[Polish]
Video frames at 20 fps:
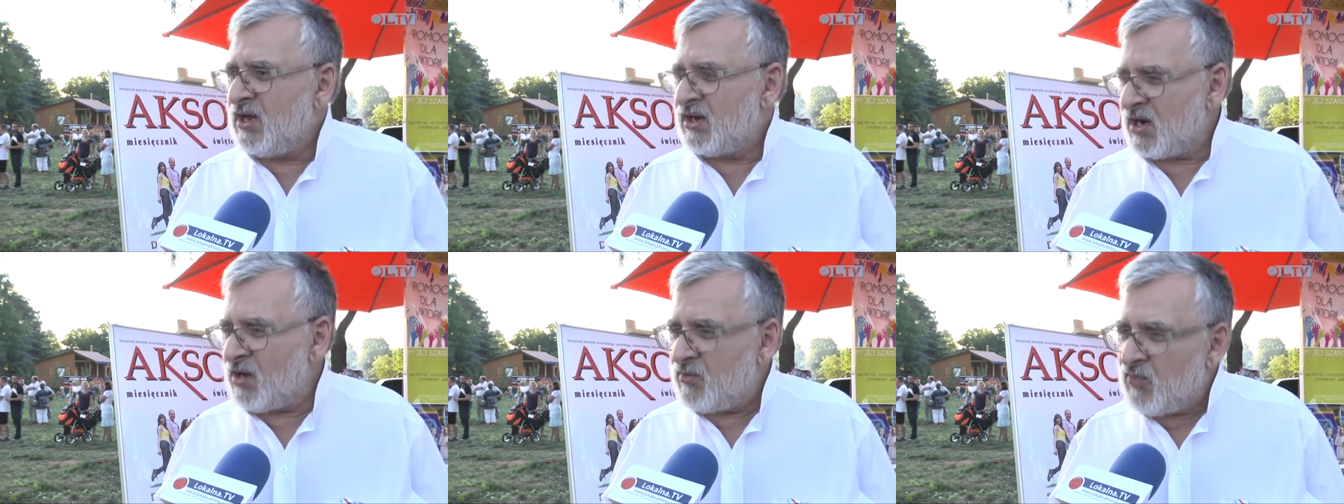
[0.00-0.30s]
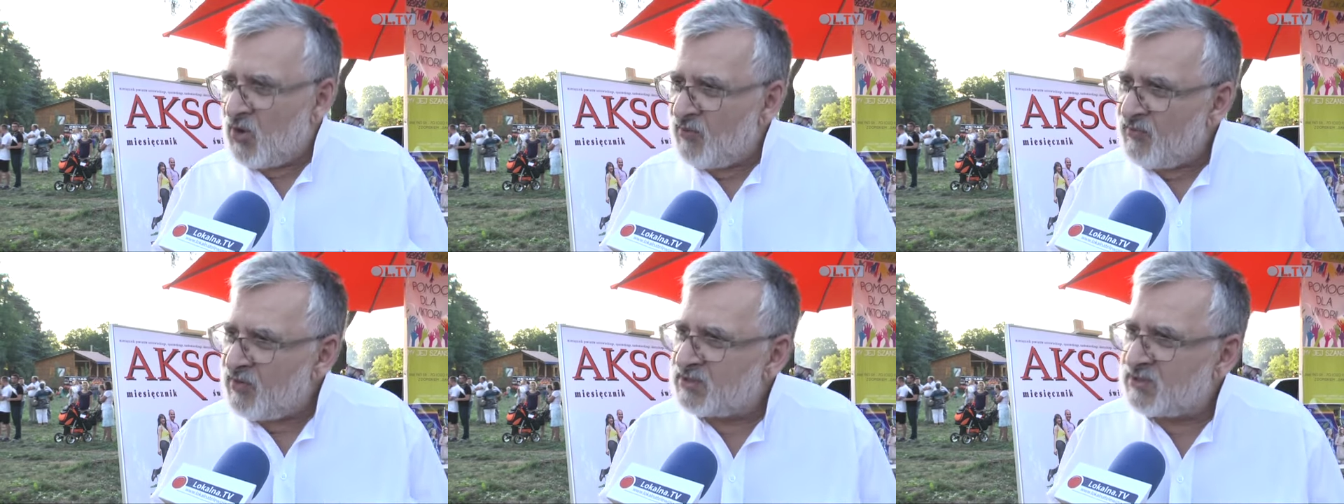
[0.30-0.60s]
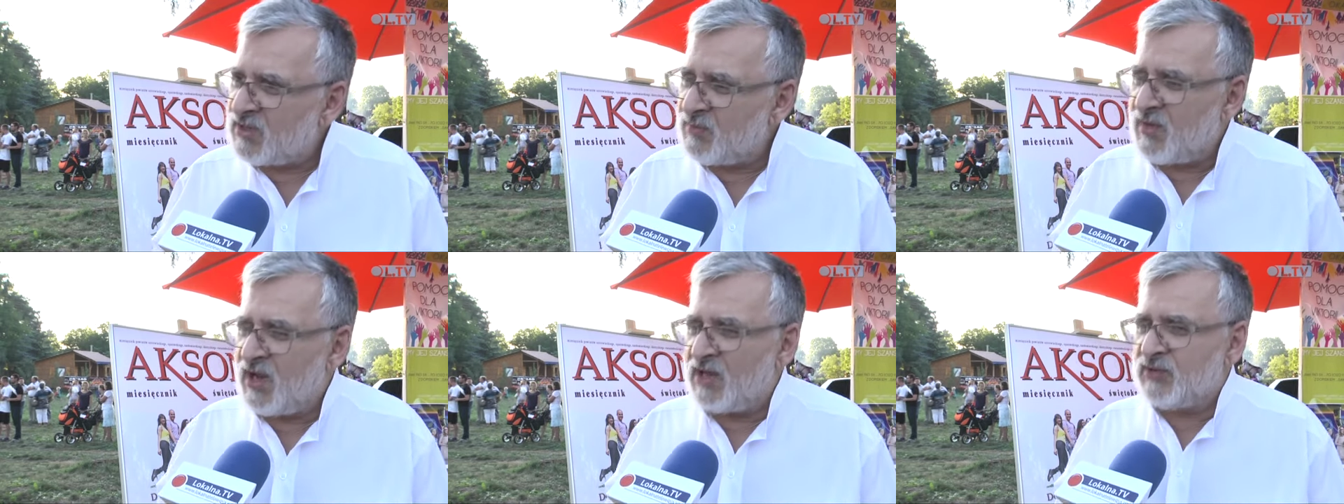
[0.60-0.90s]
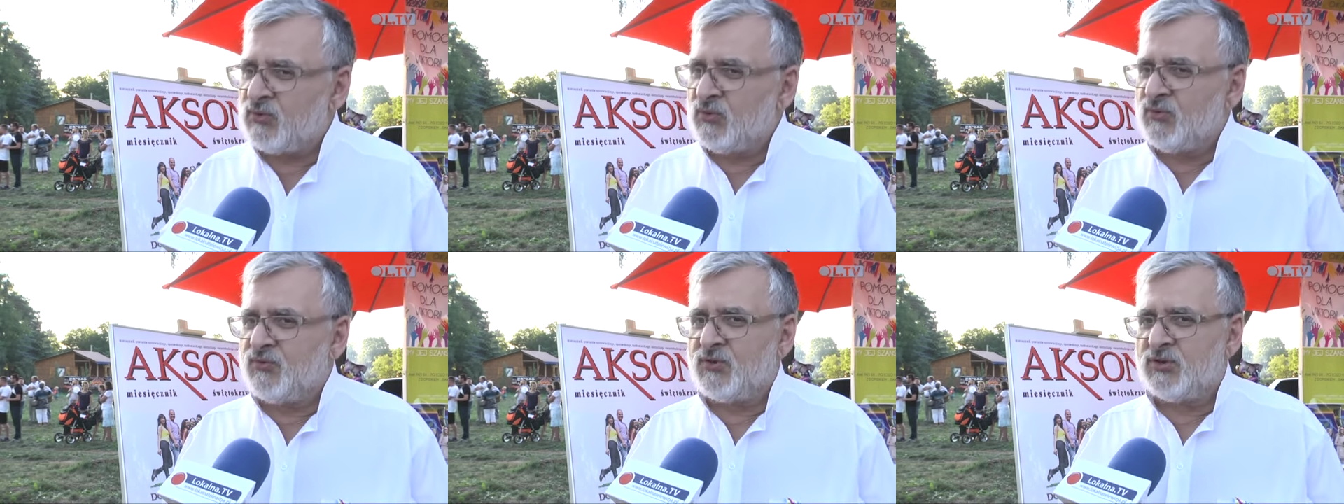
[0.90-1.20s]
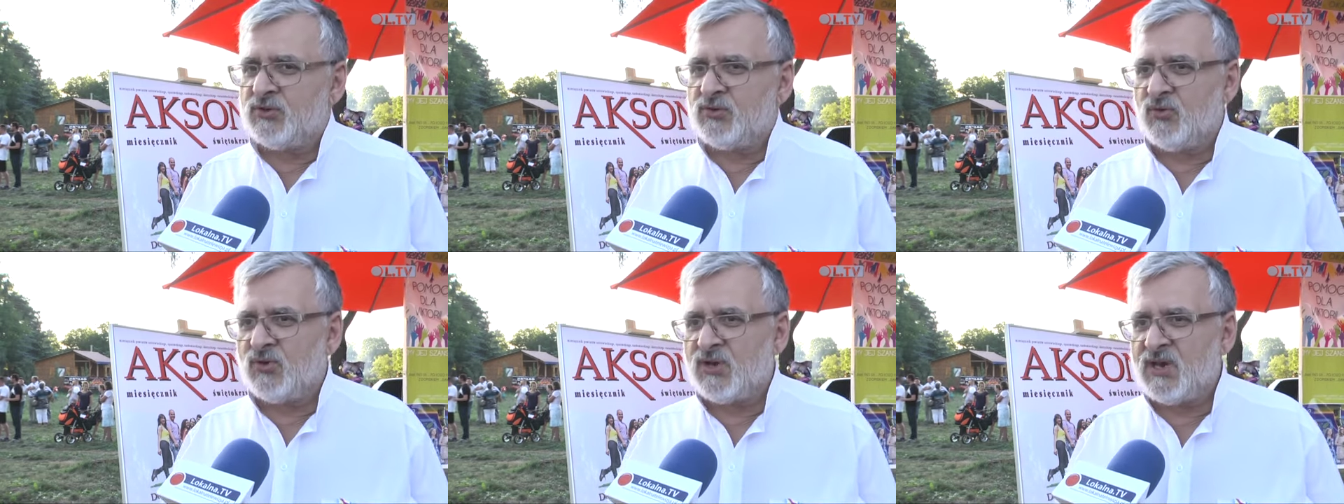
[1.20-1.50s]
ramowych tematów,
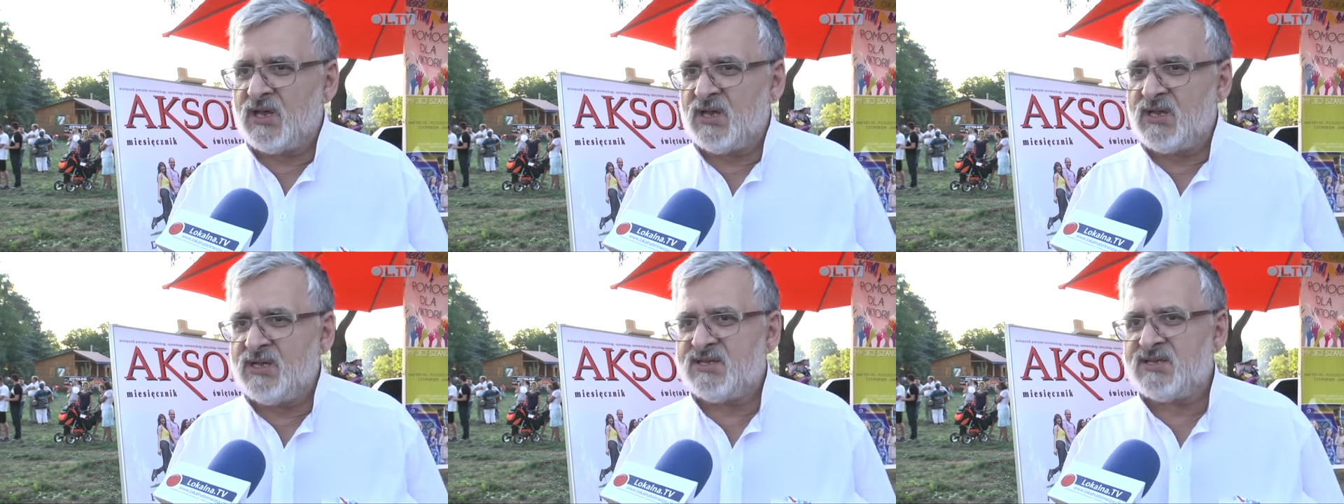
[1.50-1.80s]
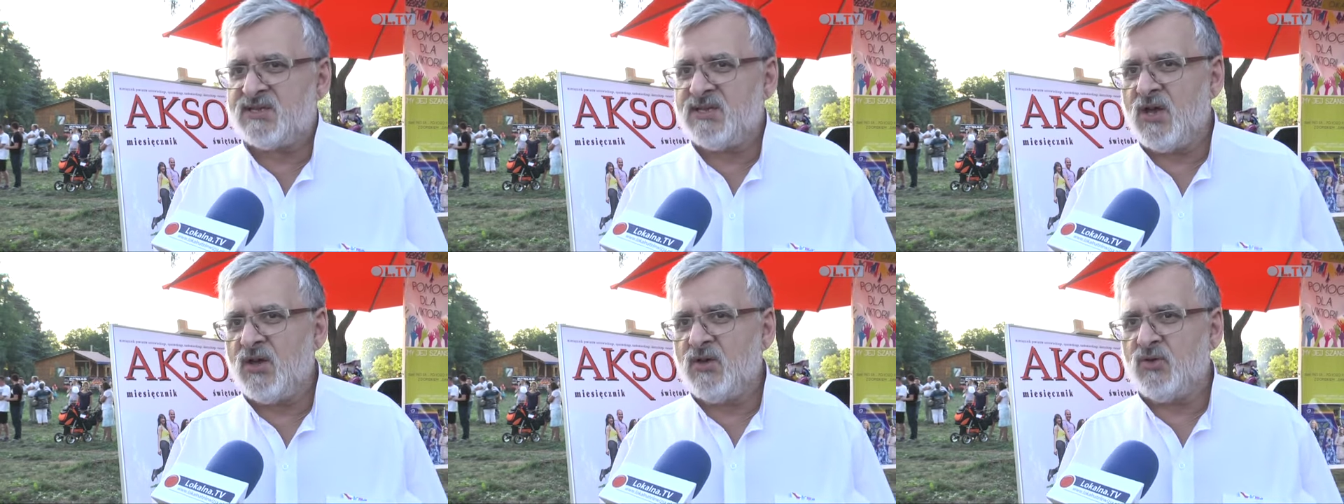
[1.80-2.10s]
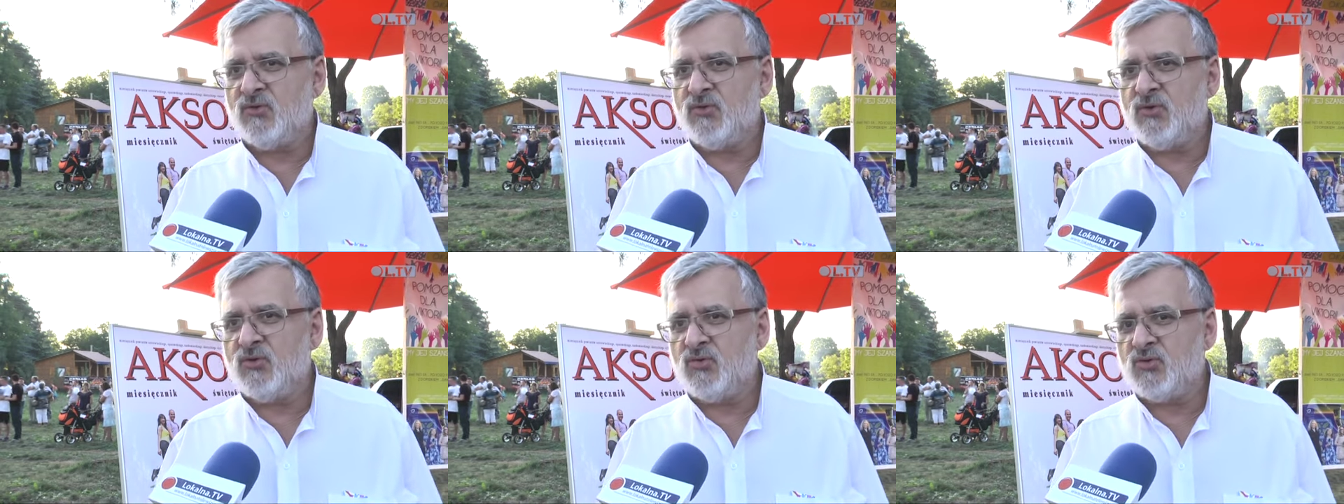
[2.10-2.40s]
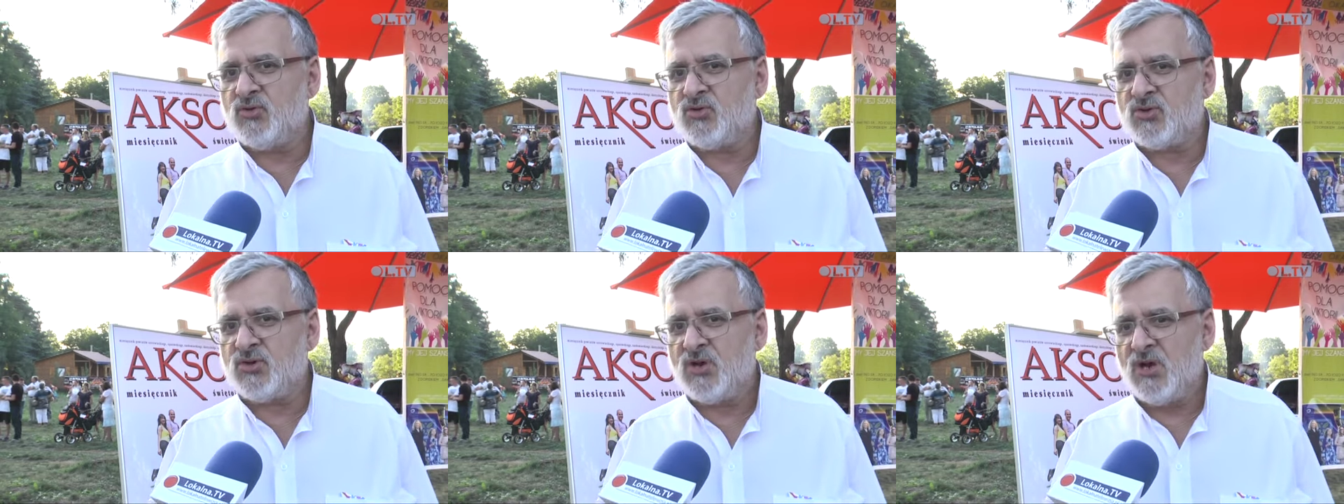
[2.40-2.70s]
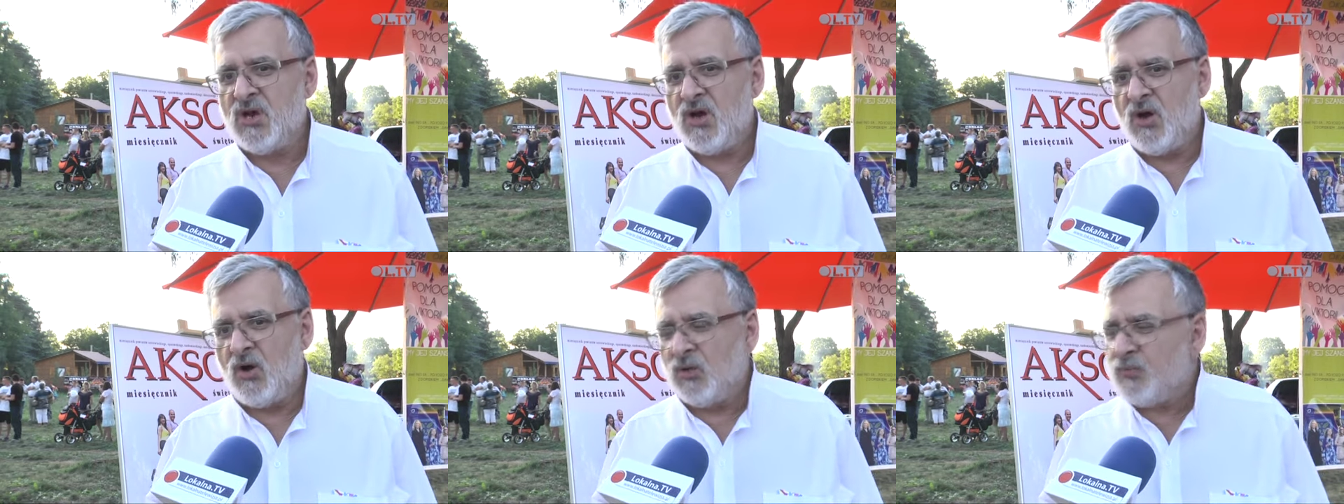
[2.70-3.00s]
które istnieją już
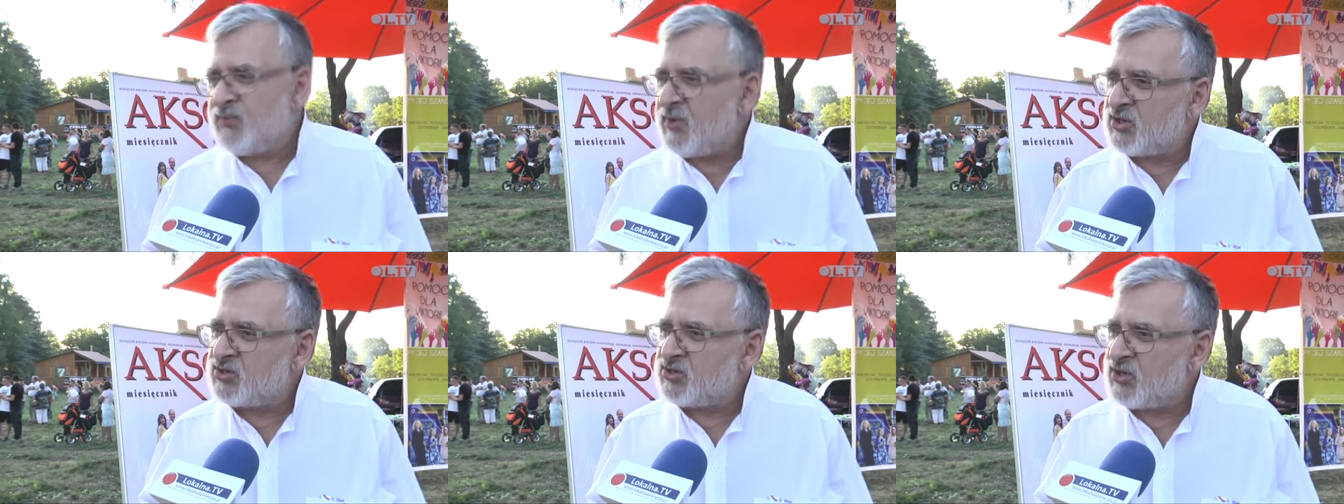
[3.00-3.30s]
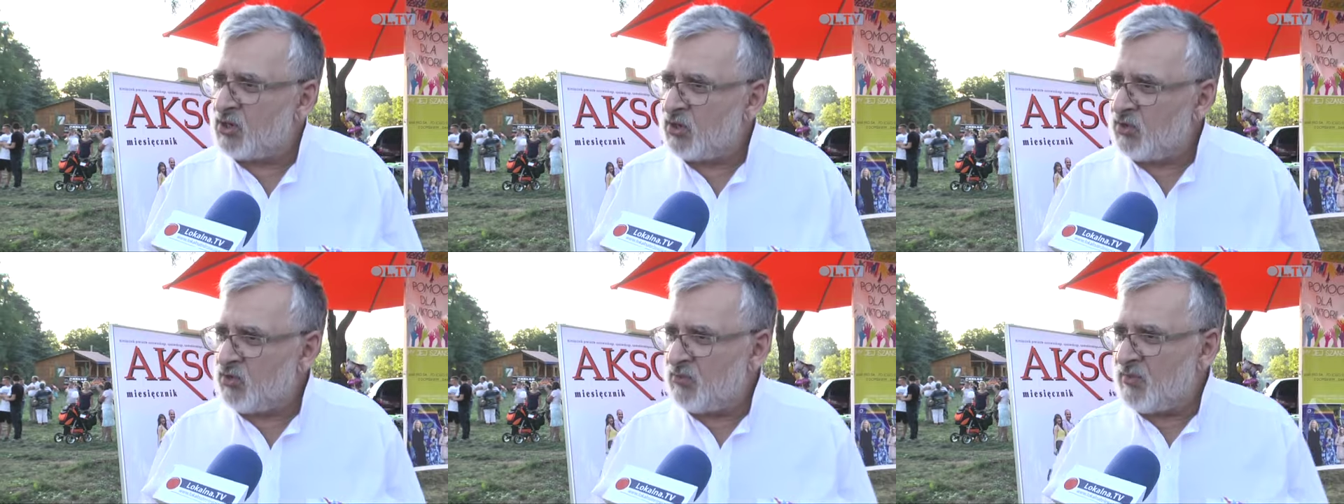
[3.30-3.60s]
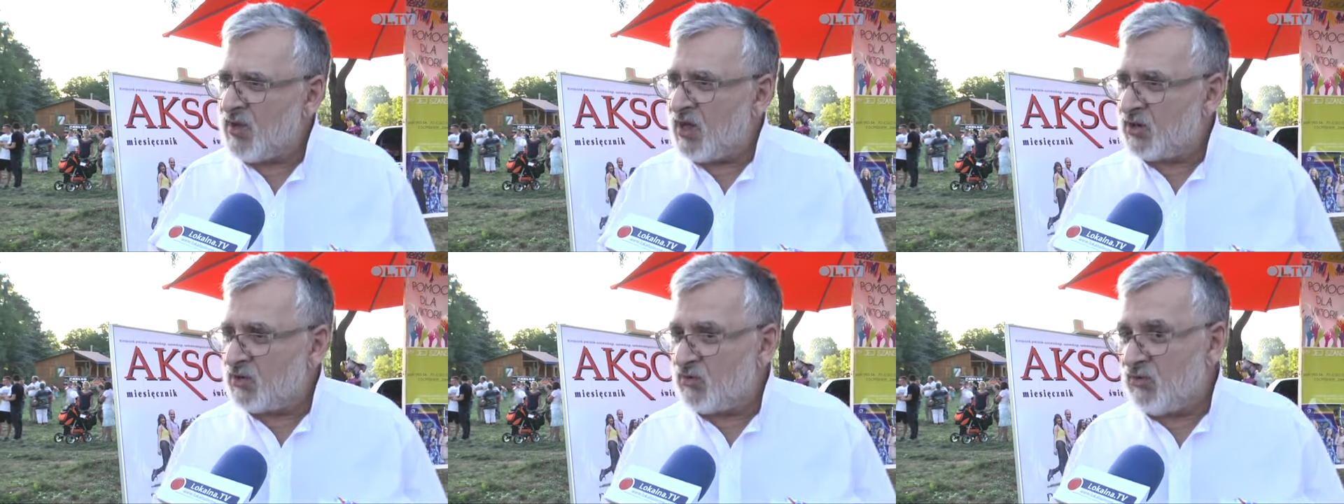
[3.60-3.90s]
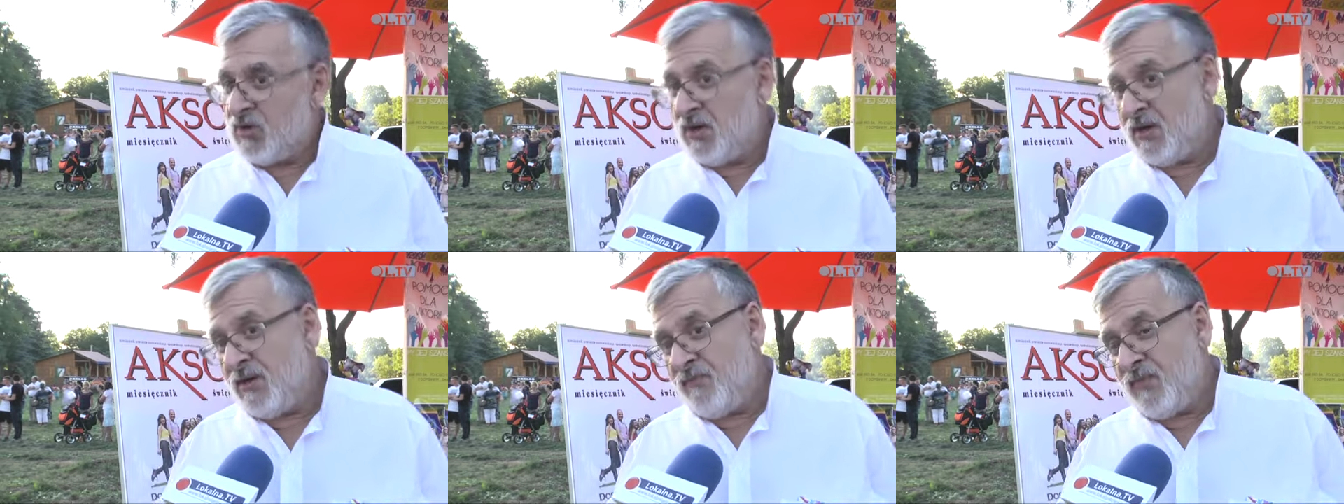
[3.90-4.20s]
od pierwszego numeru.